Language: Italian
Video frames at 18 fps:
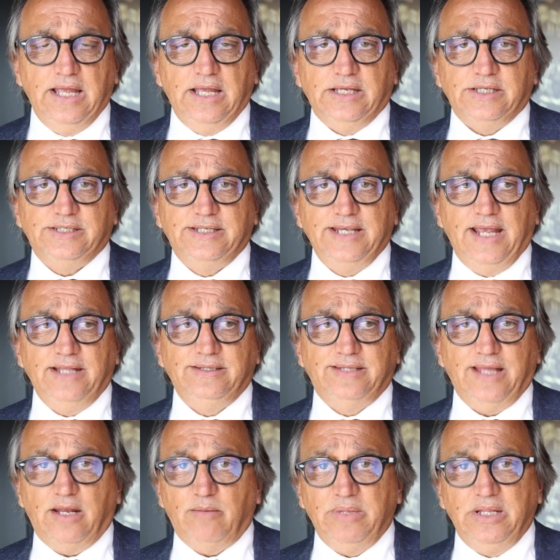sia in
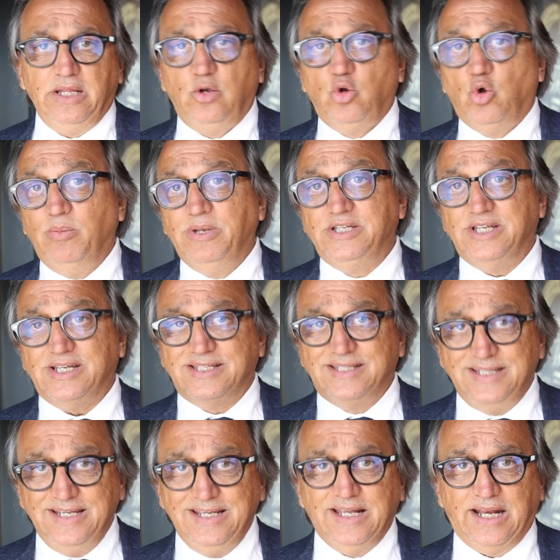termini di come
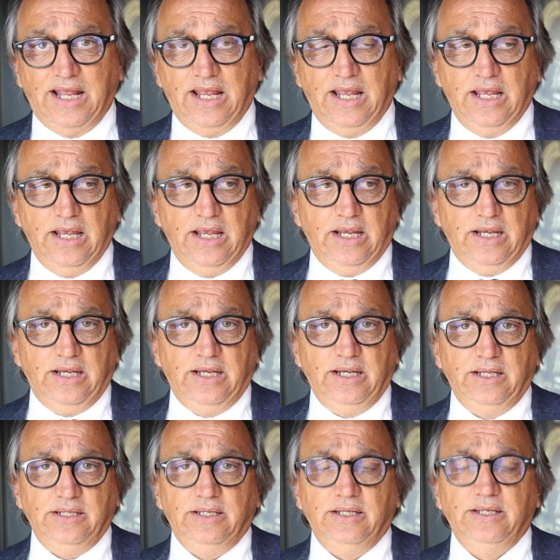gestire
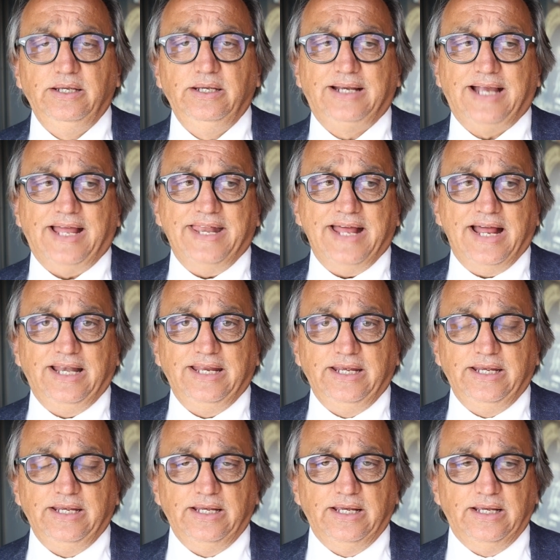i, i
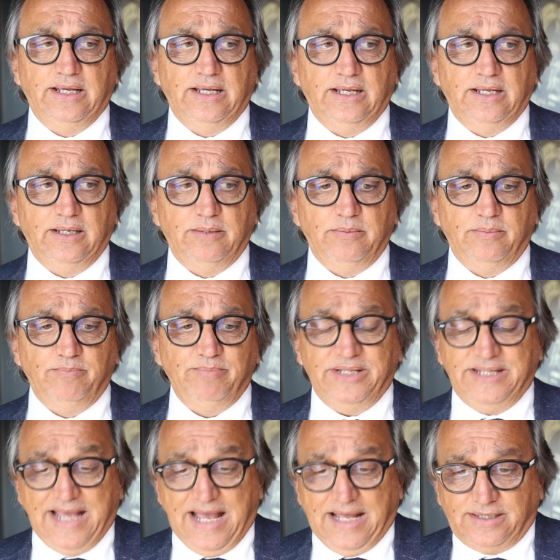canali eh,
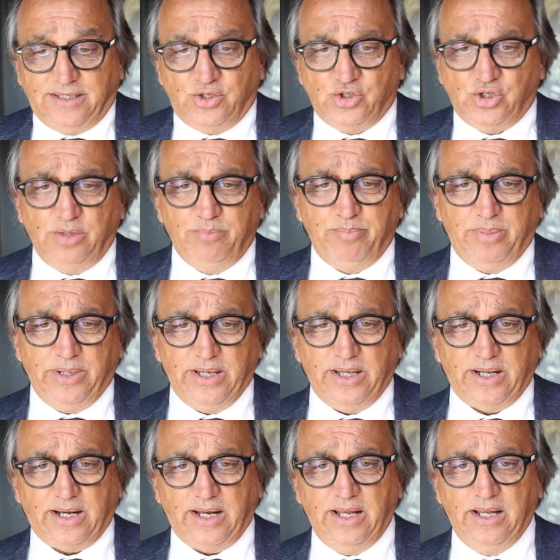mediatici
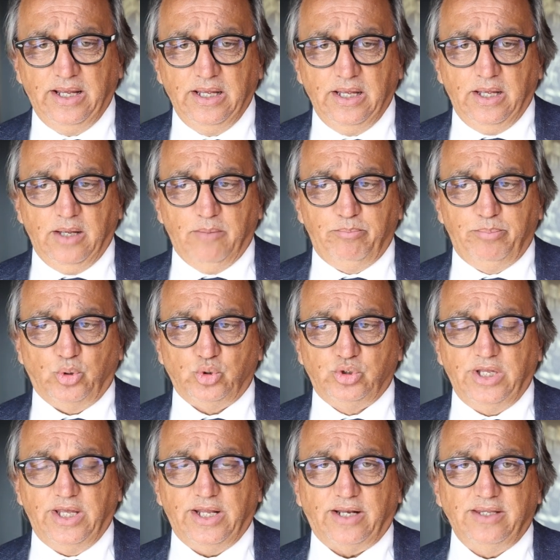per
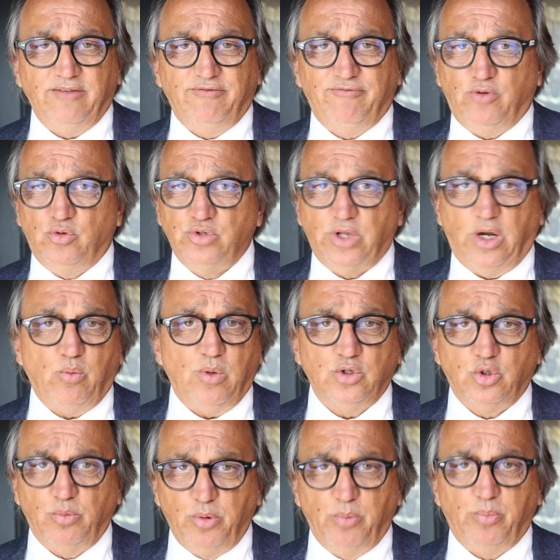poter diffondere
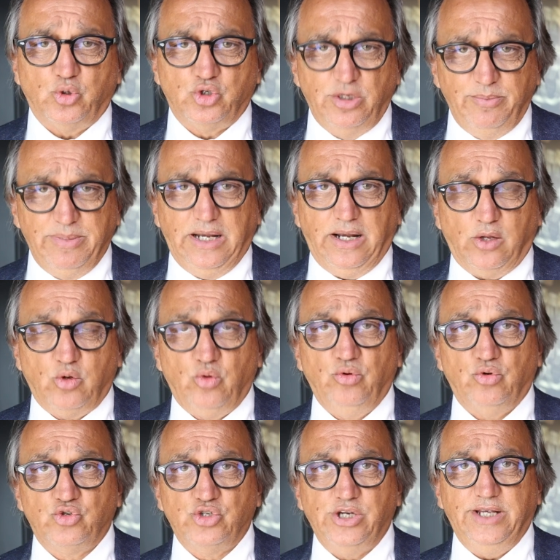quanto più possibile la
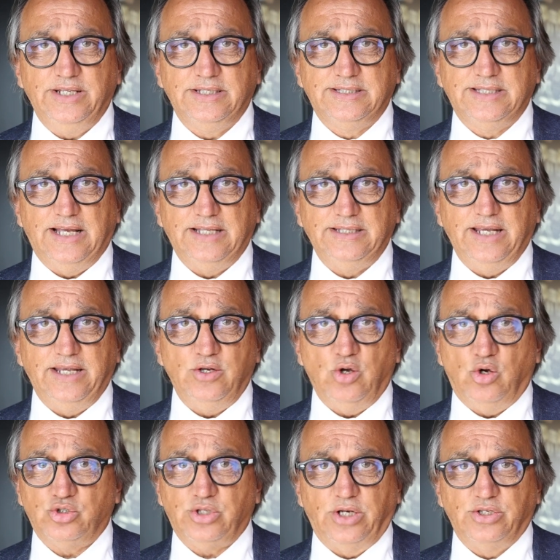conoscenza dei
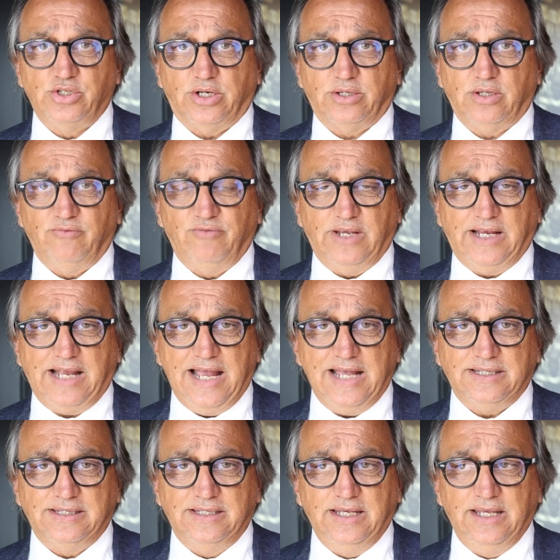nostri
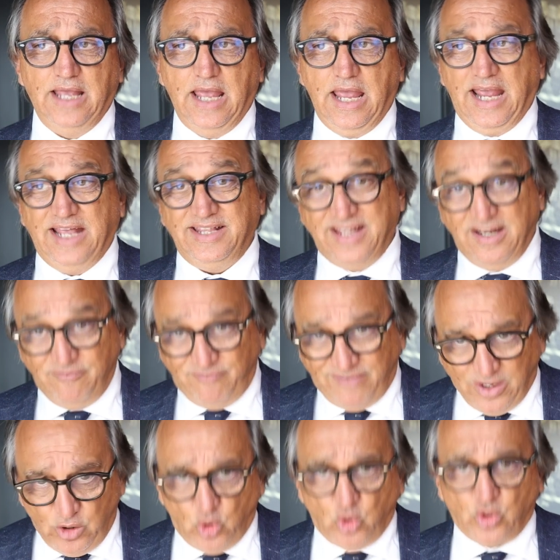certificati e del
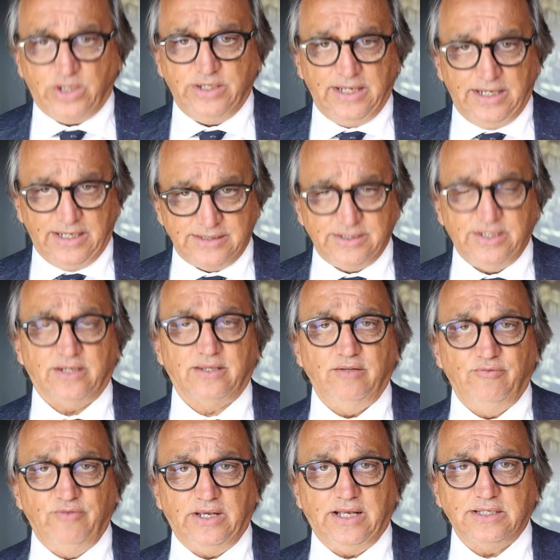valore della
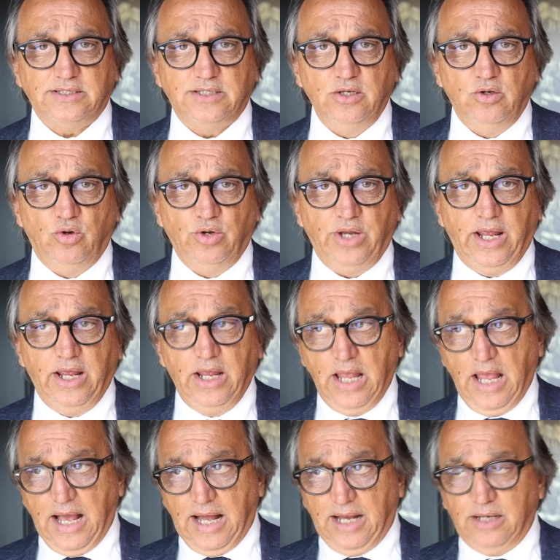certificazione
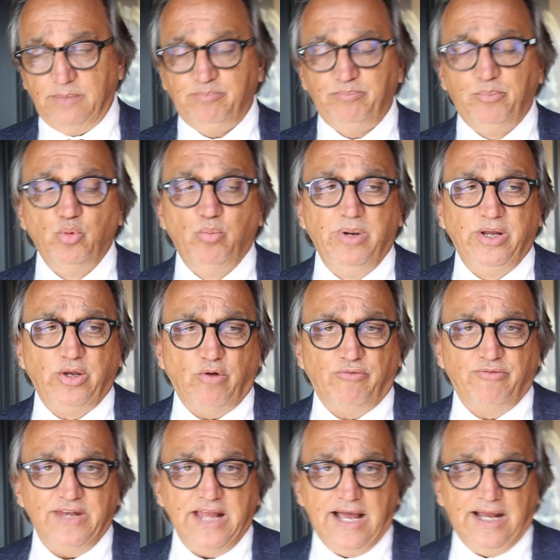al pubblico
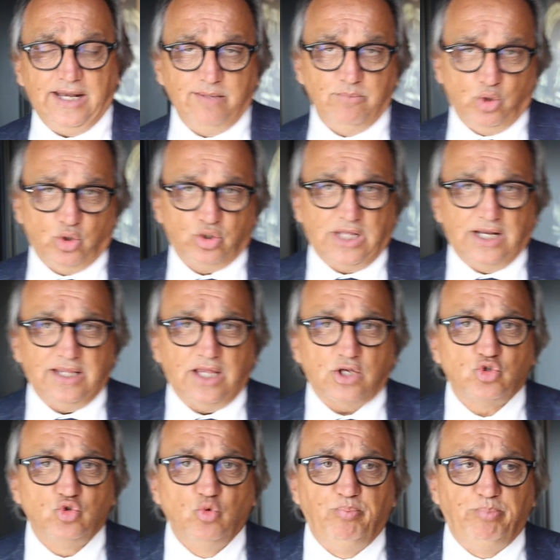finale, in modo tale da
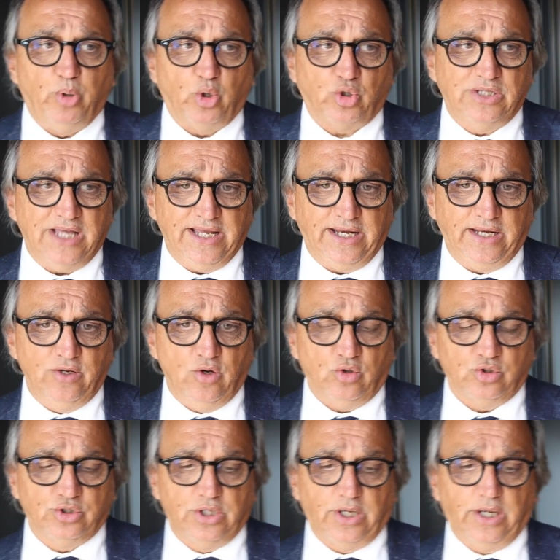supportare i
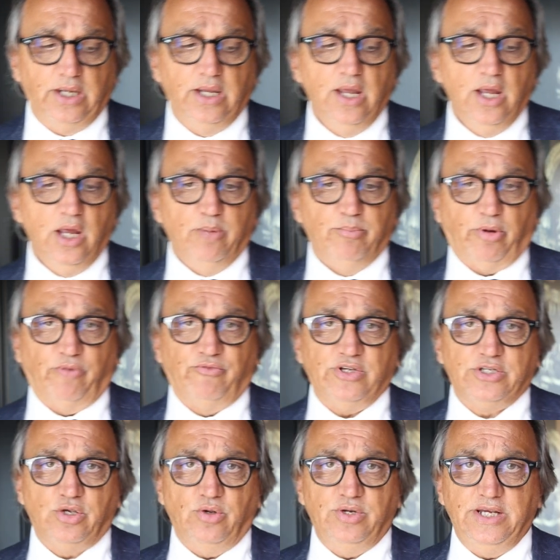nostri
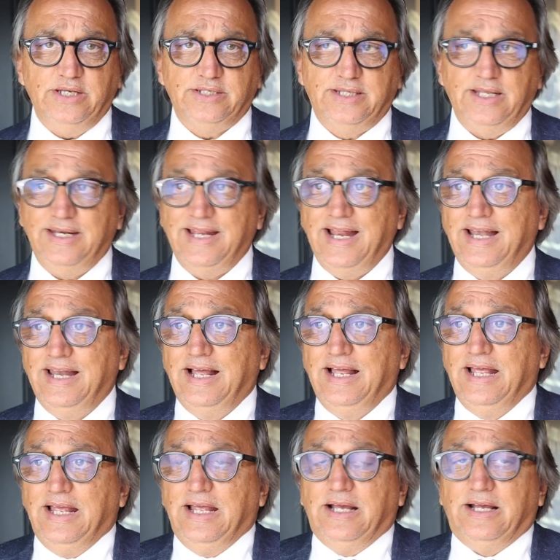professionisti nel
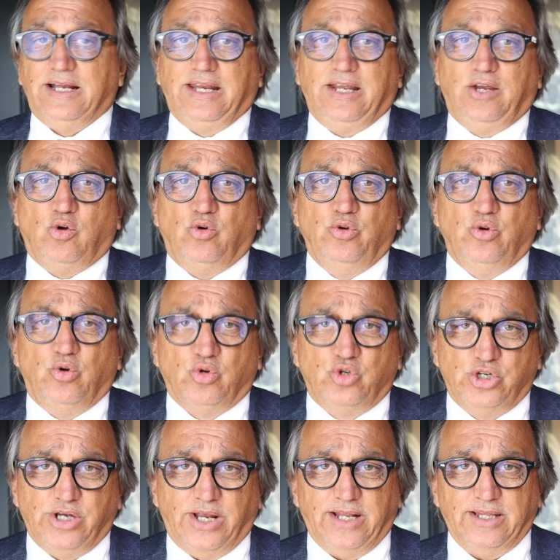
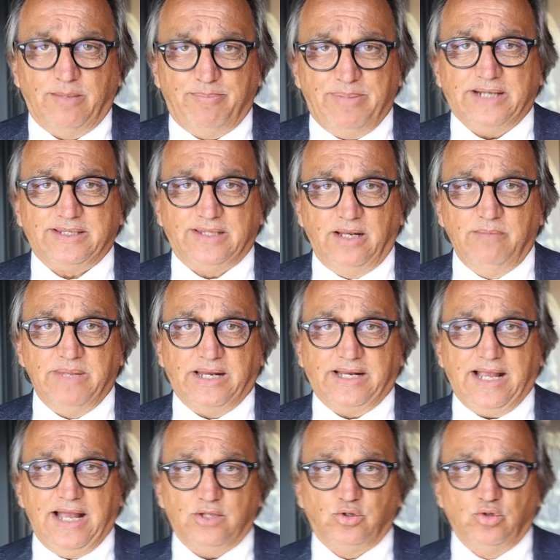riconoscere da parte del
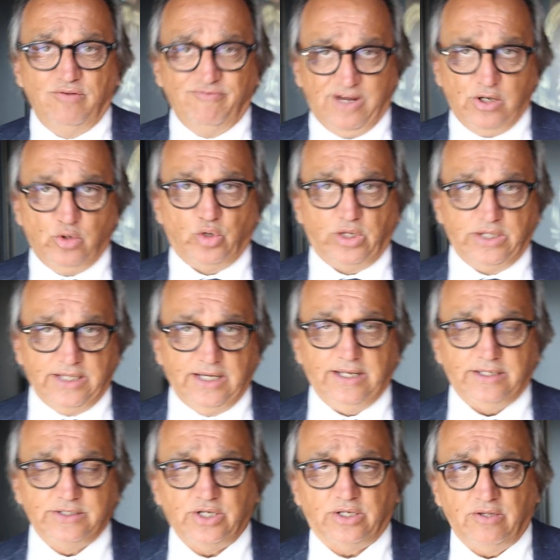mercato il valore
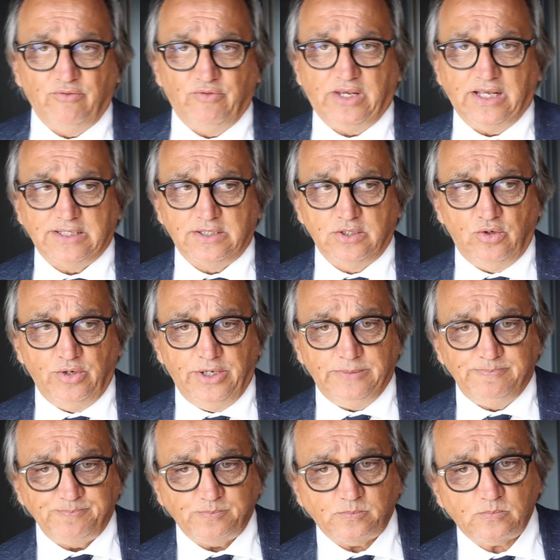della
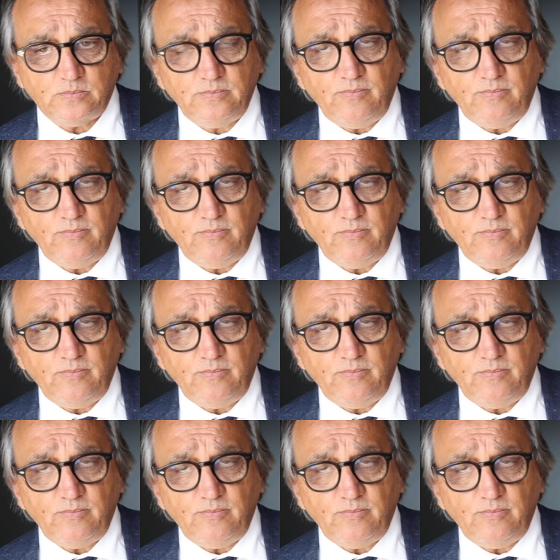certificazione